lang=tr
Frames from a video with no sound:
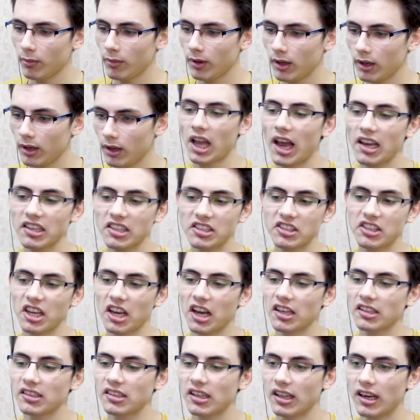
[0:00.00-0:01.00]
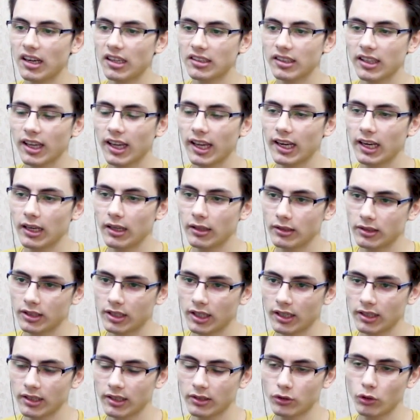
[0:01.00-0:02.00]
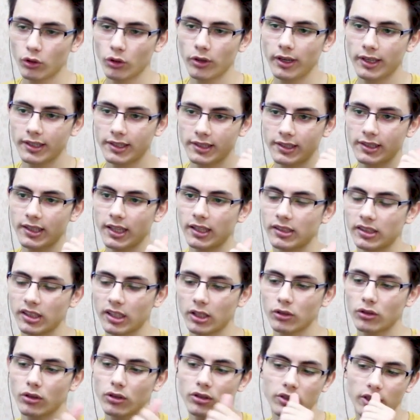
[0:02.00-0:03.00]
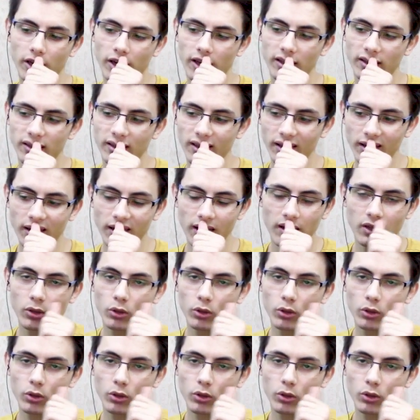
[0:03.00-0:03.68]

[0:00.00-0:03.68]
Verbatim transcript: ama taş çağından artık hani çağında çok eskiden dinozor çağından